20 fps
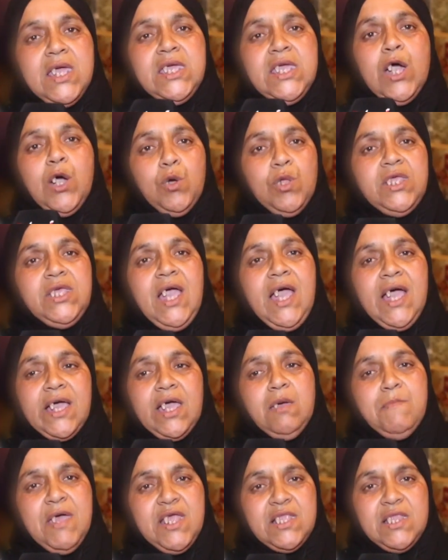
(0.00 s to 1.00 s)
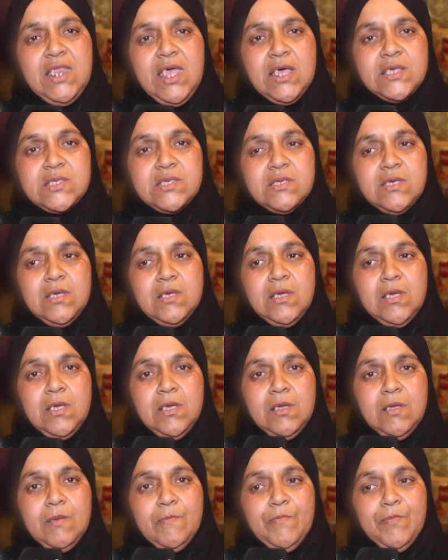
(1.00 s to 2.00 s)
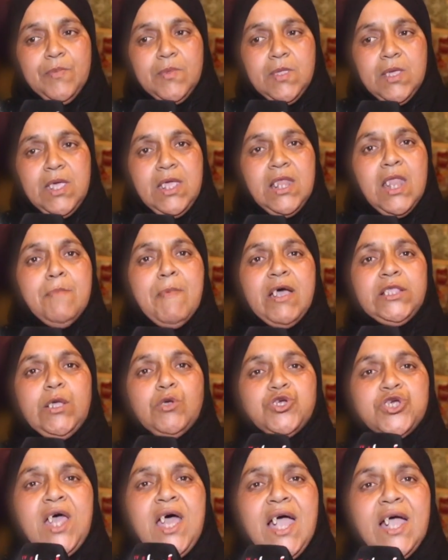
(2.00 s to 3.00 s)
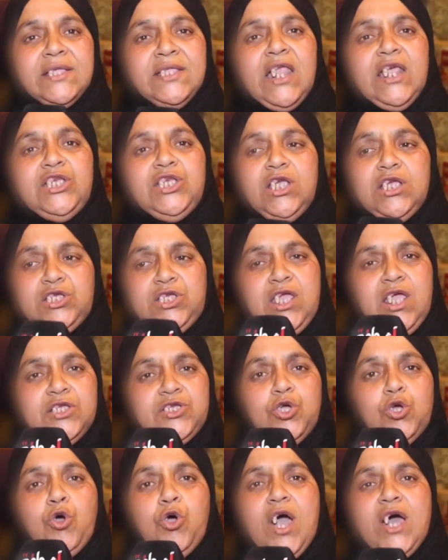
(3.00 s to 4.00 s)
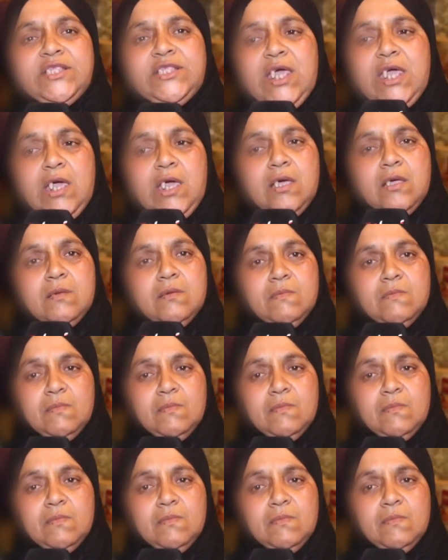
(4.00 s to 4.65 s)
ياخذ لي حقي من هاد الناس الا ما خداوش هنا حقنا شي شي, شي روح غطيح